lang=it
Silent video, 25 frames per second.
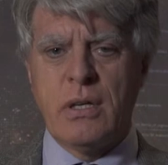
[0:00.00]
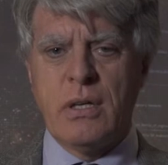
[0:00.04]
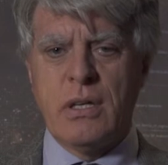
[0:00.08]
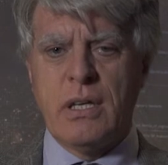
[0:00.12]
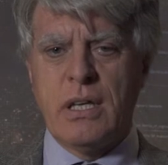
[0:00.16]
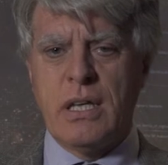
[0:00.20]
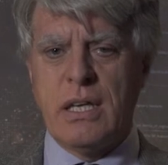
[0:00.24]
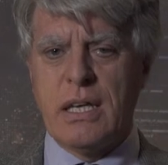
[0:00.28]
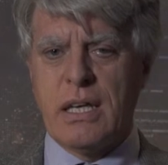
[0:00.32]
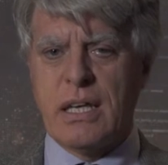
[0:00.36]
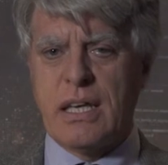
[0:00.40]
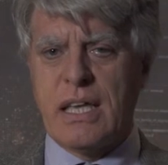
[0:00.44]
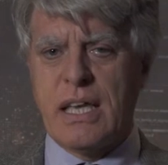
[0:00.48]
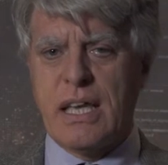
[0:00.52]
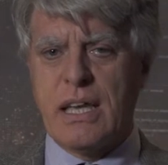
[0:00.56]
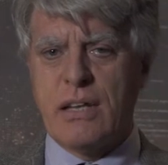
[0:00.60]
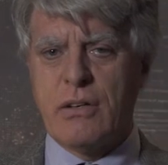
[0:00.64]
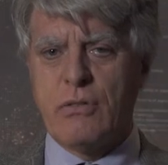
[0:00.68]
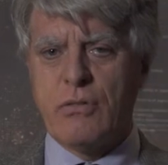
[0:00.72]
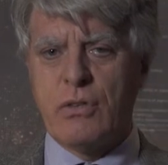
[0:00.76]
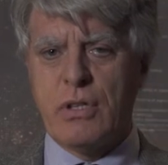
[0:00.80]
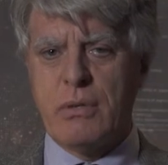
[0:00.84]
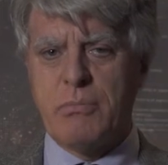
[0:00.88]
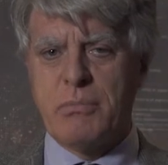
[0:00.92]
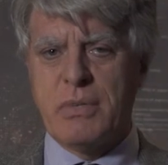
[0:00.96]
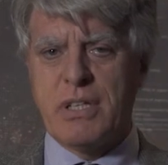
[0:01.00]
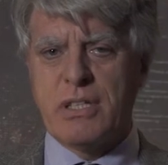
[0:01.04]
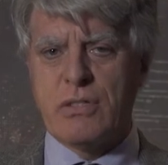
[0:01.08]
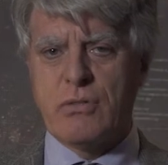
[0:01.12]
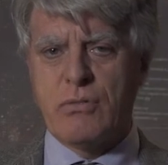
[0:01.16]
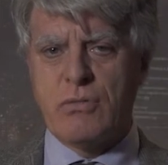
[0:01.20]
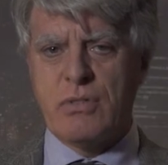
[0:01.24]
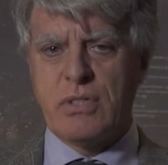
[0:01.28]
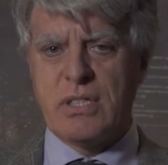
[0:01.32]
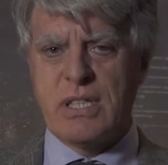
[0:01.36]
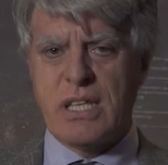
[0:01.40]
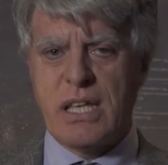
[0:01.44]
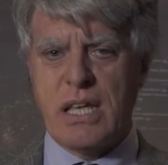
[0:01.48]
eh, che hanno rimesso
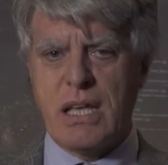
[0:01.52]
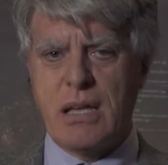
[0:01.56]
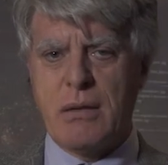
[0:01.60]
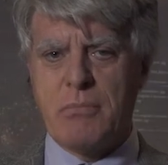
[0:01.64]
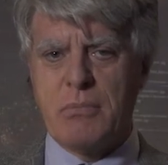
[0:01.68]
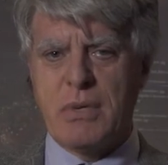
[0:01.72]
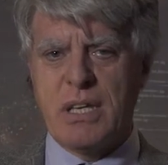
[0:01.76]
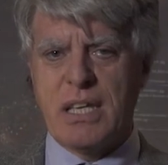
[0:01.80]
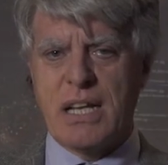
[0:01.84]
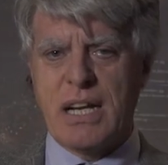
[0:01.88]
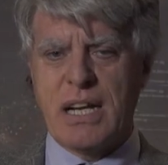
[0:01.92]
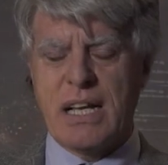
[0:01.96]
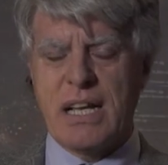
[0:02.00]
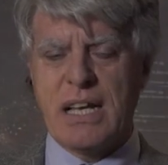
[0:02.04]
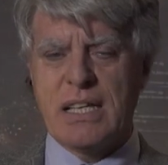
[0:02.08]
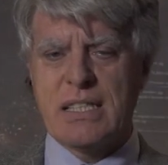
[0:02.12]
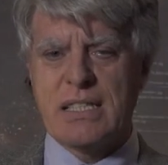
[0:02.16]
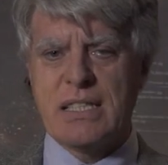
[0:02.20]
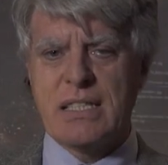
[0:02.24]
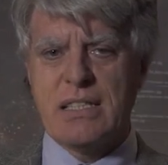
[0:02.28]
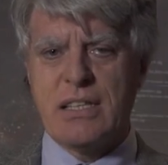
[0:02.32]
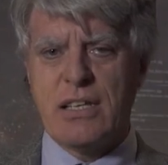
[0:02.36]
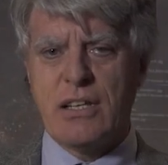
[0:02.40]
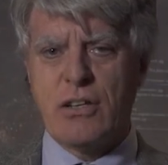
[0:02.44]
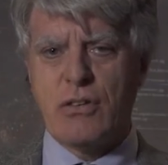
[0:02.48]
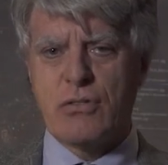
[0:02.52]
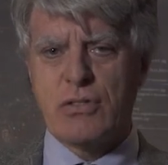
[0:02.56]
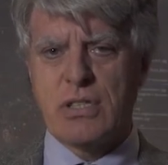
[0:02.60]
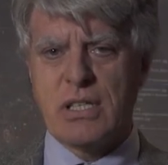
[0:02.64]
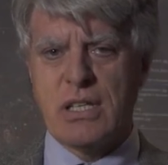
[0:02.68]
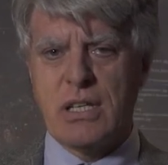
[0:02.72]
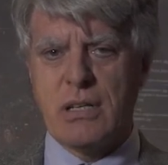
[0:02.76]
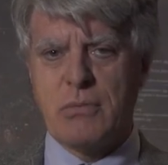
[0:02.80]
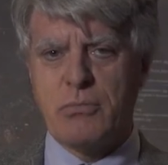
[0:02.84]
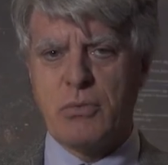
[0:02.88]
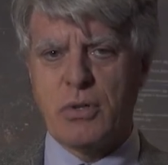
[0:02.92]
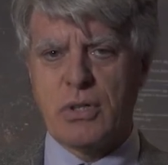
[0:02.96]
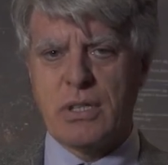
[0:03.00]
insieme i ragazzi dei nostri
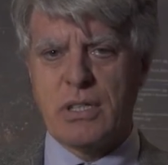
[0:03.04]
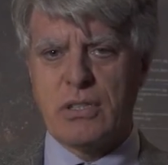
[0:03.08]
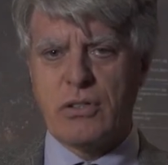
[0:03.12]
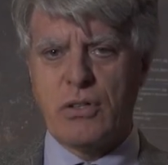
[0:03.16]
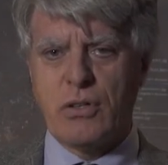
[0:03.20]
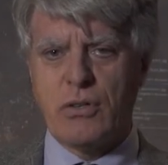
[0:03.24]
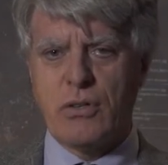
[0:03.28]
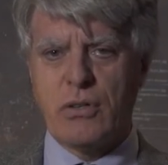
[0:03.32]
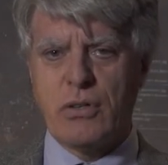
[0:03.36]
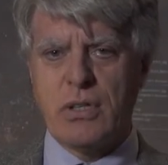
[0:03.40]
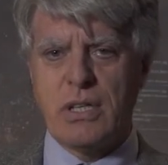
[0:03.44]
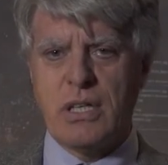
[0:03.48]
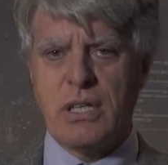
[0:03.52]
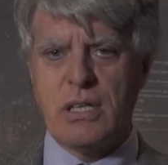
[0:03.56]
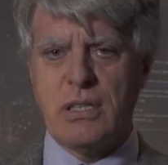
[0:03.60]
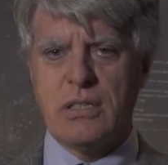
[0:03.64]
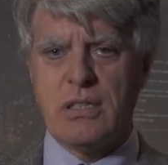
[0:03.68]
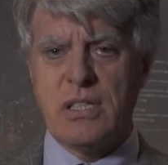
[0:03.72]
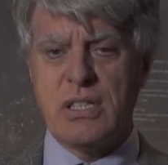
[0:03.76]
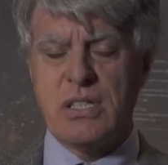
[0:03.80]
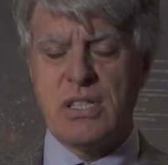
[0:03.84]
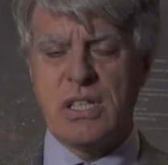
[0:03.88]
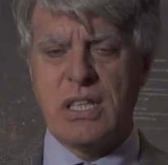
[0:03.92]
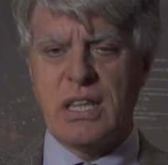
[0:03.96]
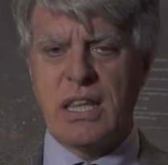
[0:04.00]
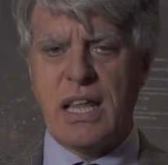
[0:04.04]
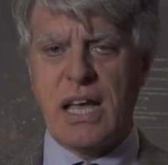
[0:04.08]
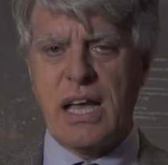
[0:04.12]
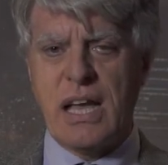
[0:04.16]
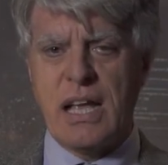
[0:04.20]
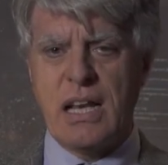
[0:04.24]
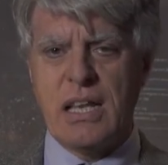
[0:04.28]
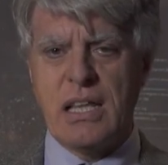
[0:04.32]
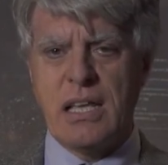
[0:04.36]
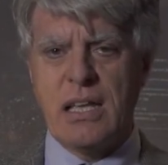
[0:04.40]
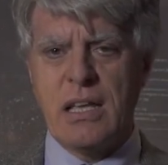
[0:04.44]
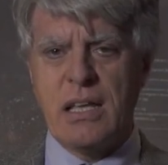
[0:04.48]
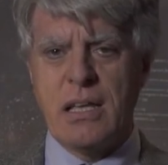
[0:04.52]
laboratori
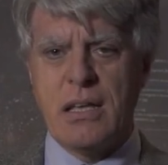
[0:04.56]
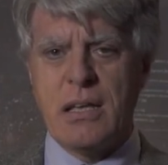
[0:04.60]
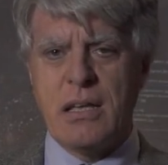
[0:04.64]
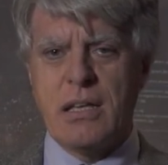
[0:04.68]
digitali,